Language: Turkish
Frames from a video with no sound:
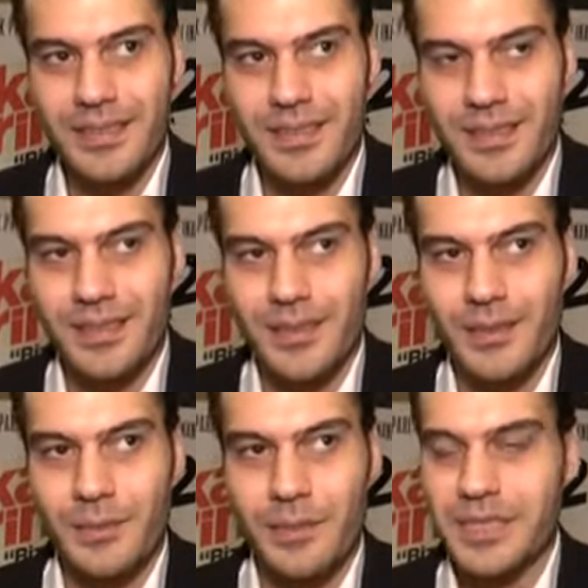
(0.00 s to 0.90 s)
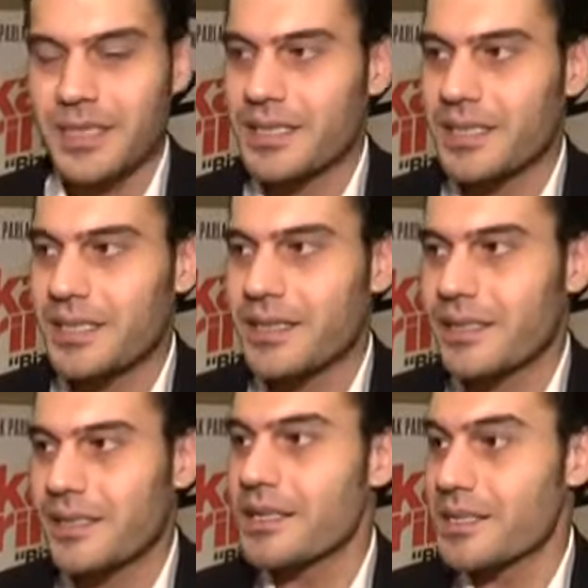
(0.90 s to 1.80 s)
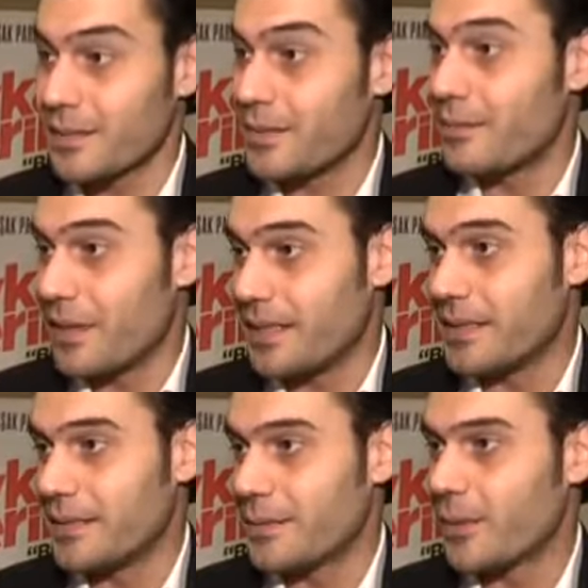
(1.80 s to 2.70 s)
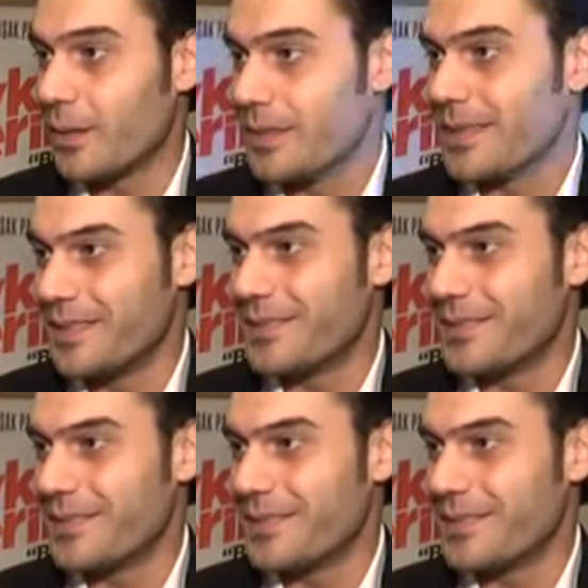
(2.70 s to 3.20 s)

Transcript: Ee, beşik taşlı bir pelin olabilir